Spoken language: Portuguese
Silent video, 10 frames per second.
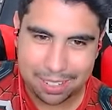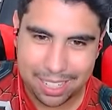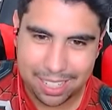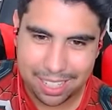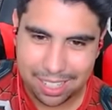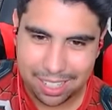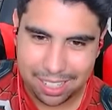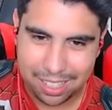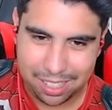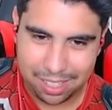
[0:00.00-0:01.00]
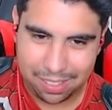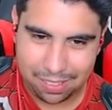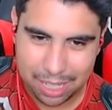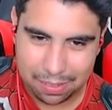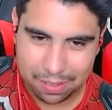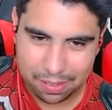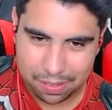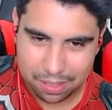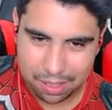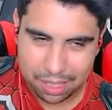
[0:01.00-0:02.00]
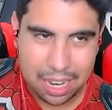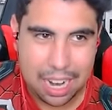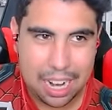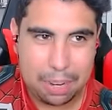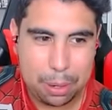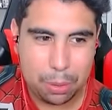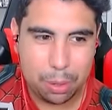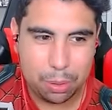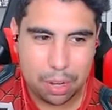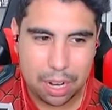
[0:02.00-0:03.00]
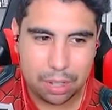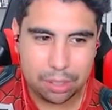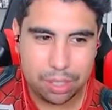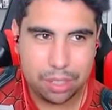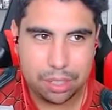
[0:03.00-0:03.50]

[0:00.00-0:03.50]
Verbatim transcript: velho. Vamos. Ah, ele pegou eu no counter.